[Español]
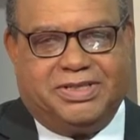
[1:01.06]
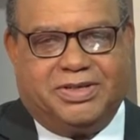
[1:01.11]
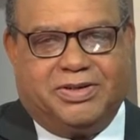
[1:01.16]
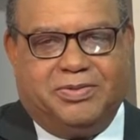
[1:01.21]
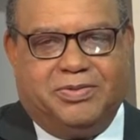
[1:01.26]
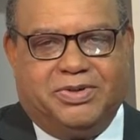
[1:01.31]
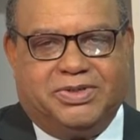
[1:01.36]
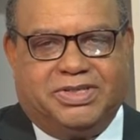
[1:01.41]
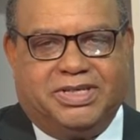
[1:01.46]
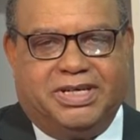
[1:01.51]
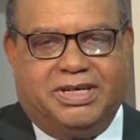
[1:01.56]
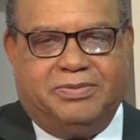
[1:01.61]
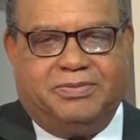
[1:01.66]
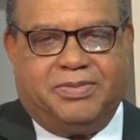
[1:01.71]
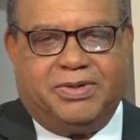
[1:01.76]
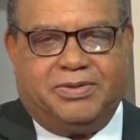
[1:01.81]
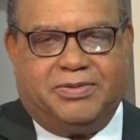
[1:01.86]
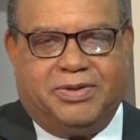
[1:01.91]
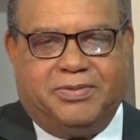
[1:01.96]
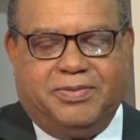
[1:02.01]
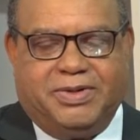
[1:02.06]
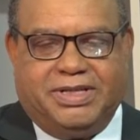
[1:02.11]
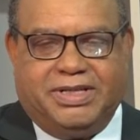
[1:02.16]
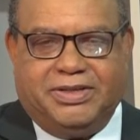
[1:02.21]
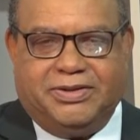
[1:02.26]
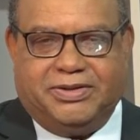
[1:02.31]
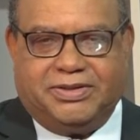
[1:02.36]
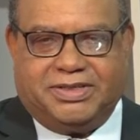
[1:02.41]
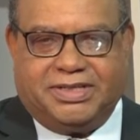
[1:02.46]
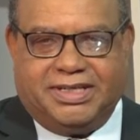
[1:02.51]
como siempre,
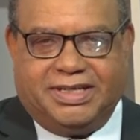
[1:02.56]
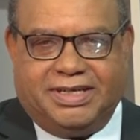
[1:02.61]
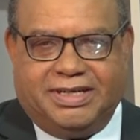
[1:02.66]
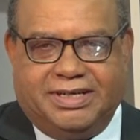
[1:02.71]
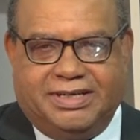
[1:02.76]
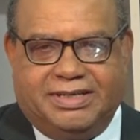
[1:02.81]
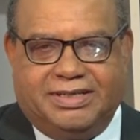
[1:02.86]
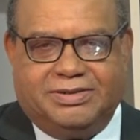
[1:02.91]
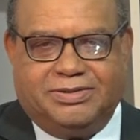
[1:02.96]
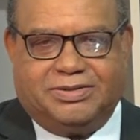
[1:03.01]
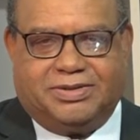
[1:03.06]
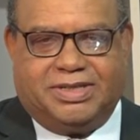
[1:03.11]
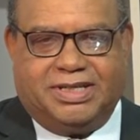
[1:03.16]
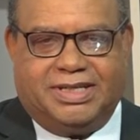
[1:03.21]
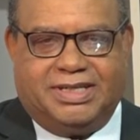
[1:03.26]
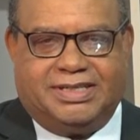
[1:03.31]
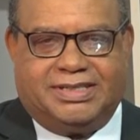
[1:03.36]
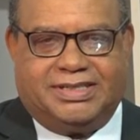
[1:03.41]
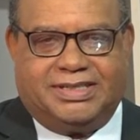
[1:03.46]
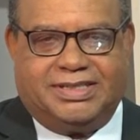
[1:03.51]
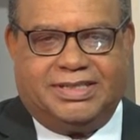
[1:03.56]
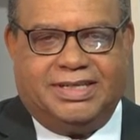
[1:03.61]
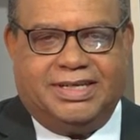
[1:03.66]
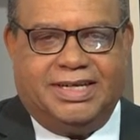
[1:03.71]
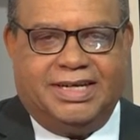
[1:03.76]
bienvenidos sean ustedes